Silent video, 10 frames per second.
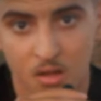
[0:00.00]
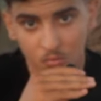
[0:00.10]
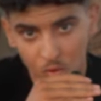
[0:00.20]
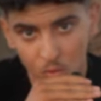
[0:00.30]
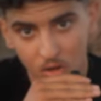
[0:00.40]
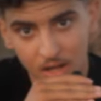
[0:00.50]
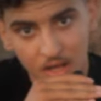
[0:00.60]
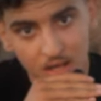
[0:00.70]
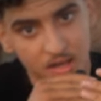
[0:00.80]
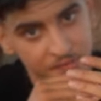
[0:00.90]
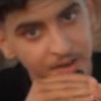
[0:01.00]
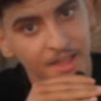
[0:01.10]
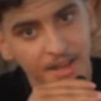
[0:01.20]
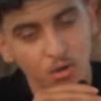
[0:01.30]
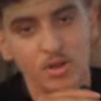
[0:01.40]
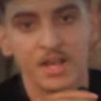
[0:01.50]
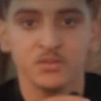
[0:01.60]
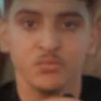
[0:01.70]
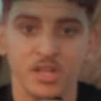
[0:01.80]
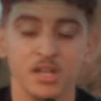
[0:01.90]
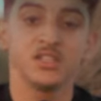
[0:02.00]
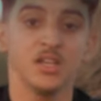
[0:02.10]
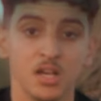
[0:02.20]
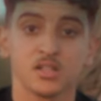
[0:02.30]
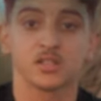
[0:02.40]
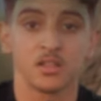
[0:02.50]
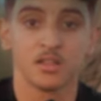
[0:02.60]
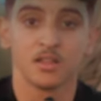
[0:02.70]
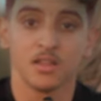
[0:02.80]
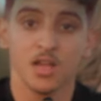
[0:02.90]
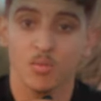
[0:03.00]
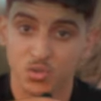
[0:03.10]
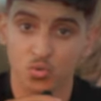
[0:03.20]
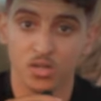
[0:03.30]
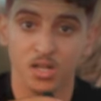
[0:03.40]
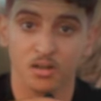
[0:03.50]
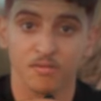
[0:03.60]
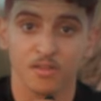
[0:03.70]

برو راه في الاخر يقول لك اجي نبيع لك شي حاجه باش تكون عارف